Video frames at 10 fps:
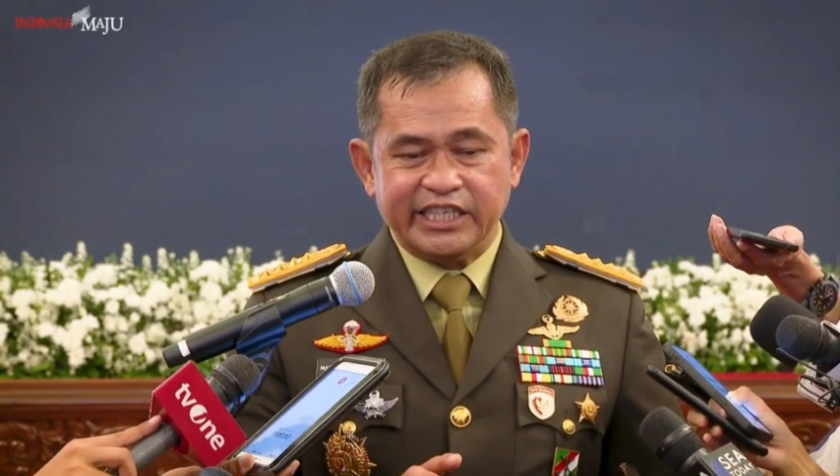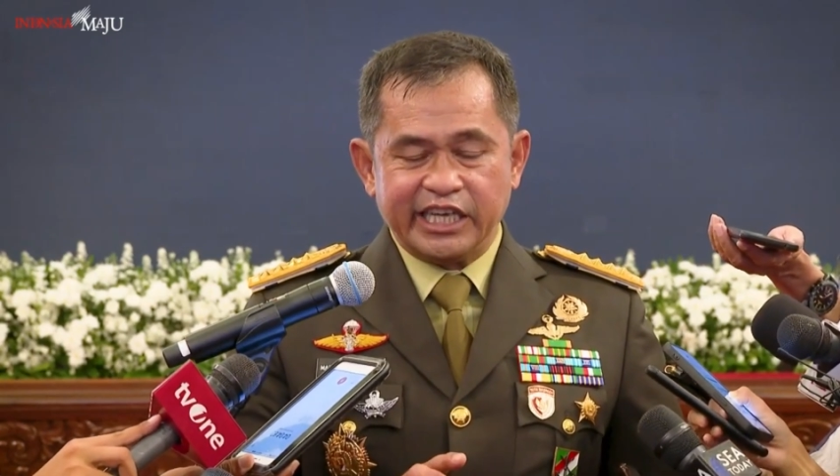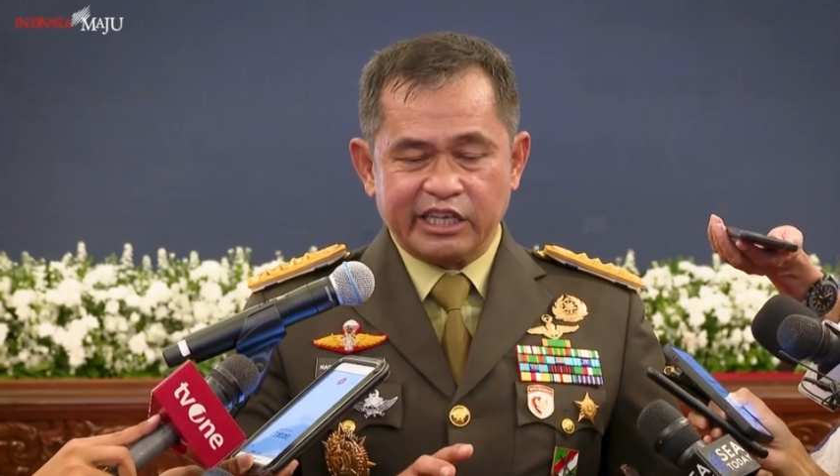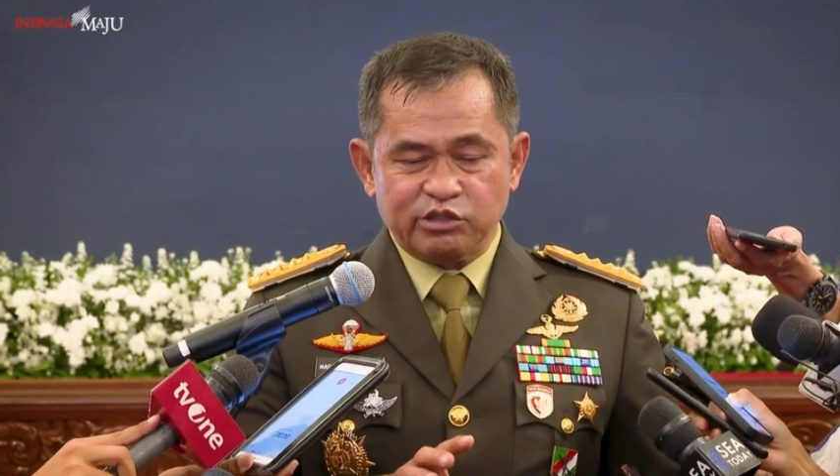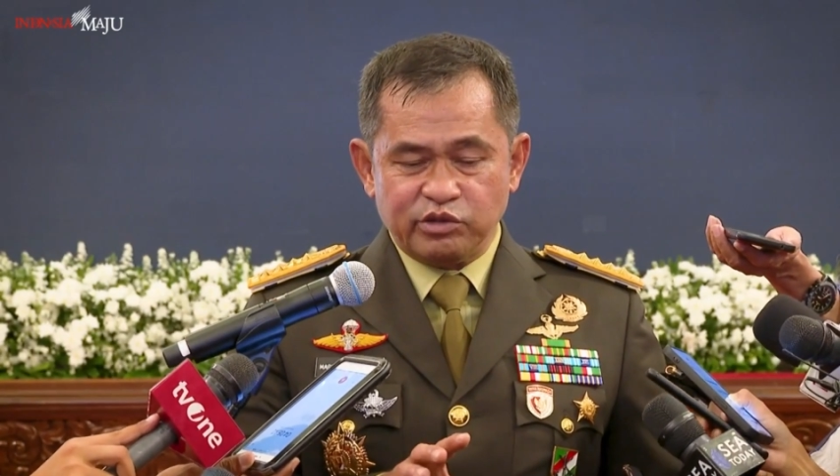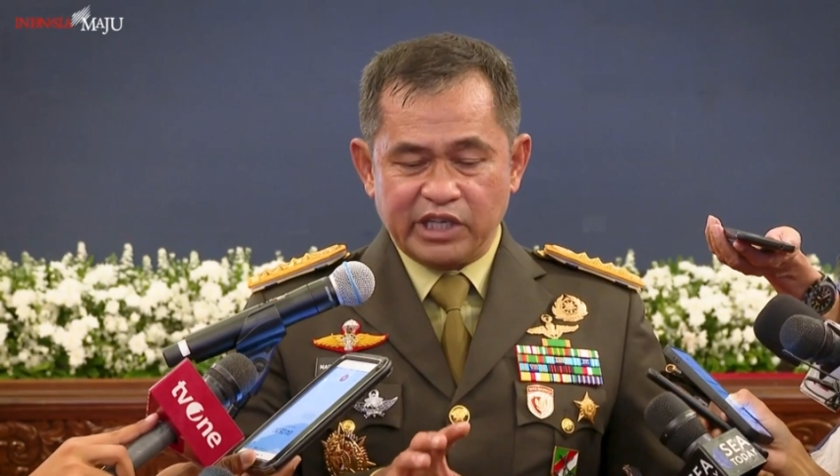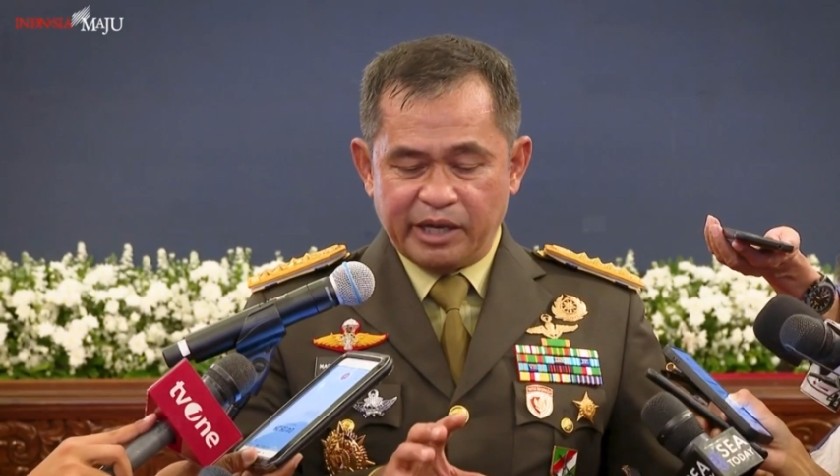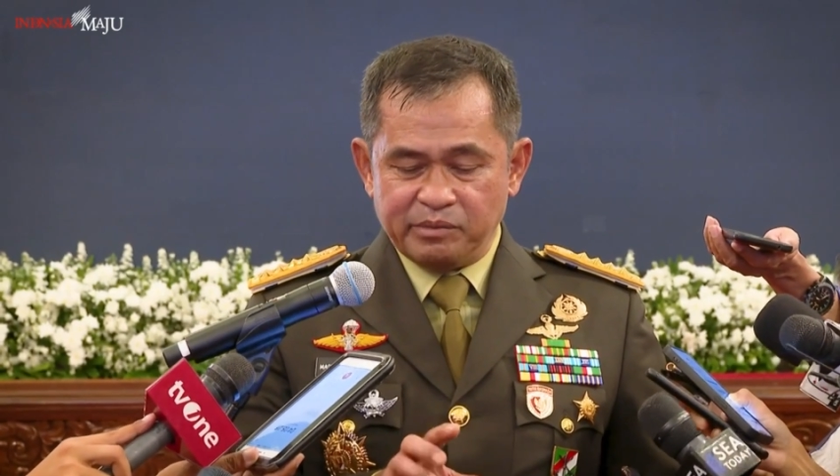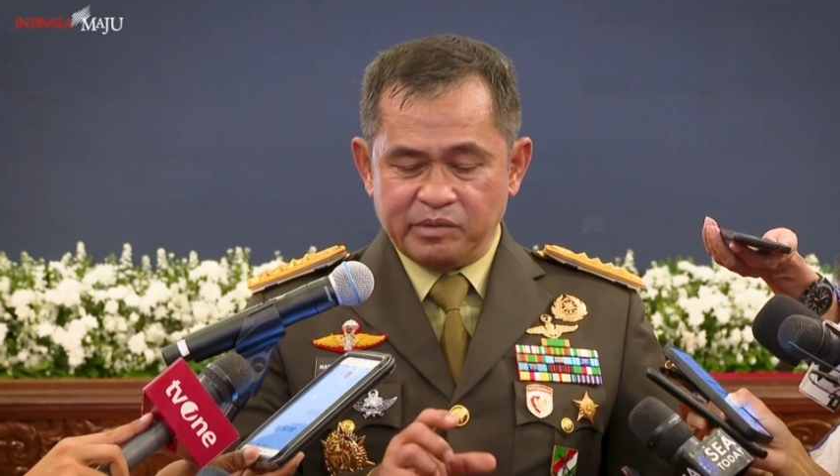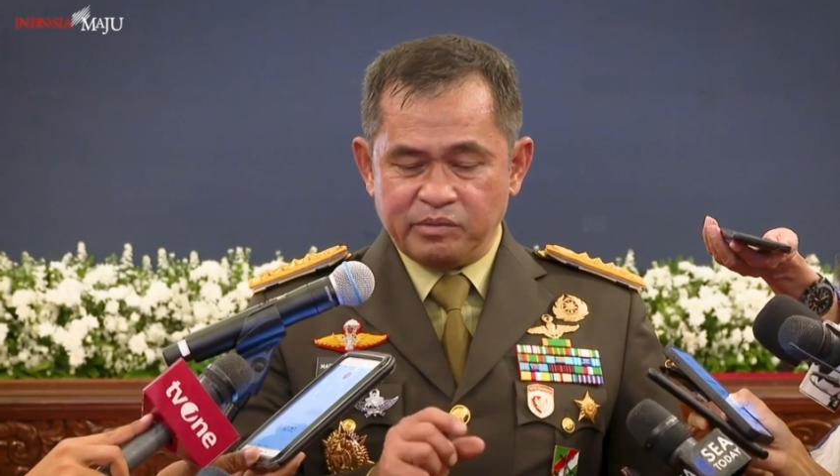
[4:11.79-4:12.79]
yang
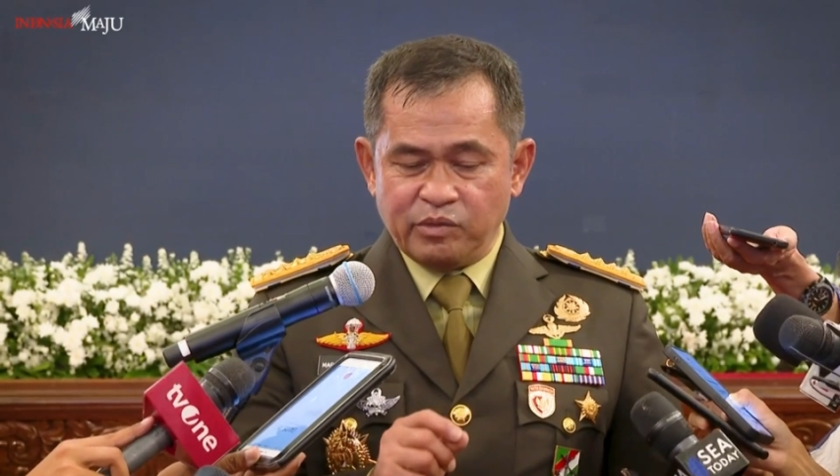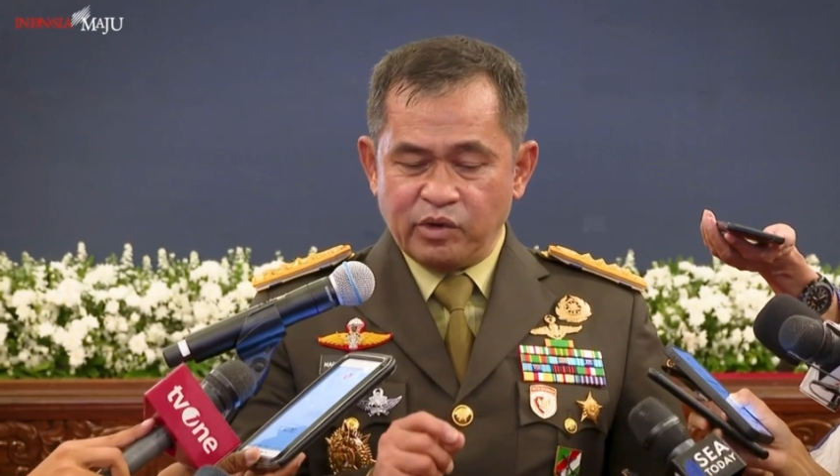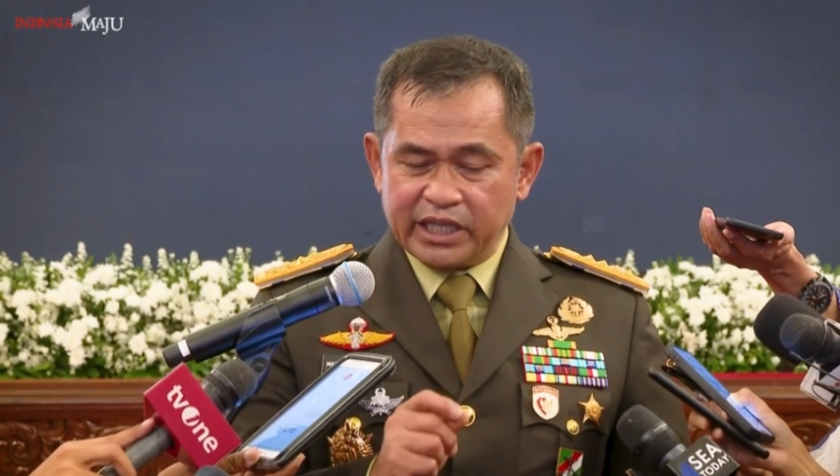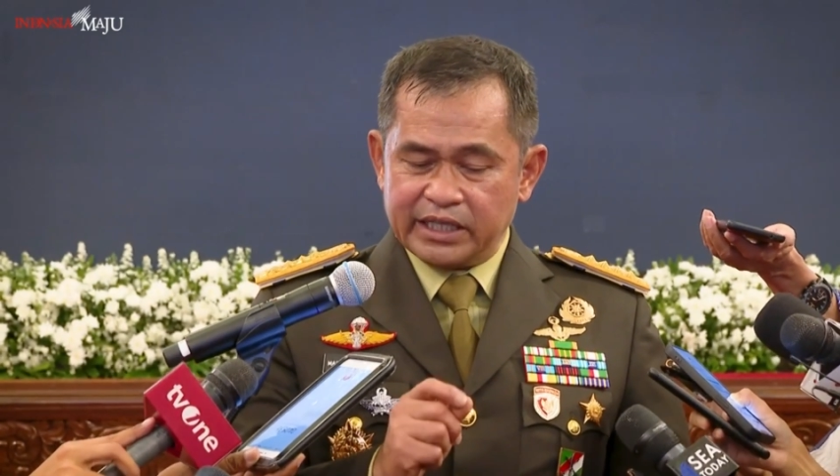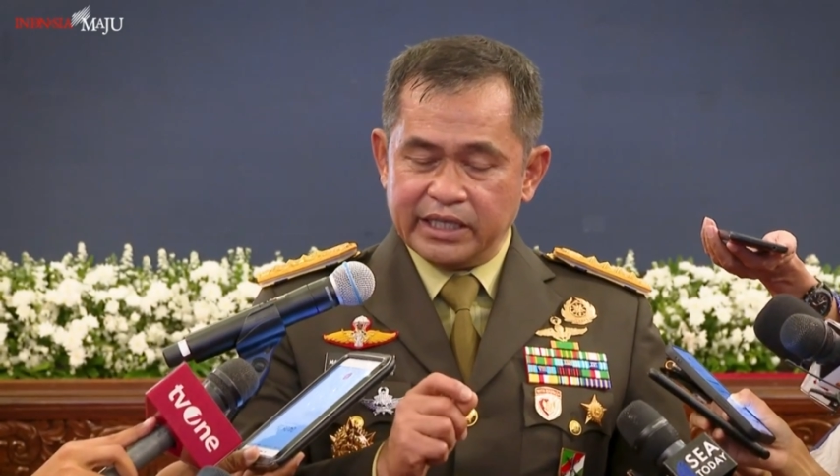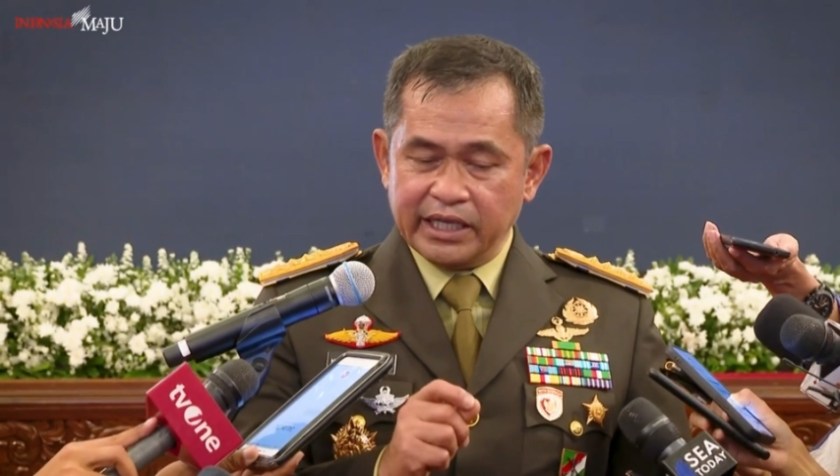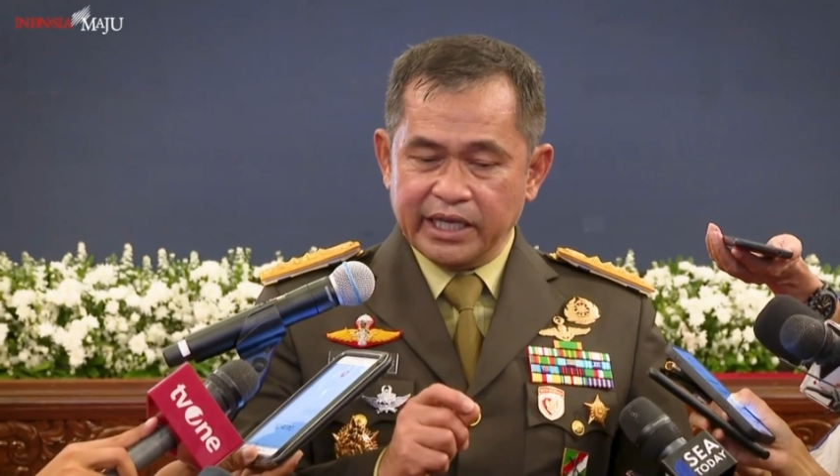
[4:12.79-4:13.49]
sudah membuat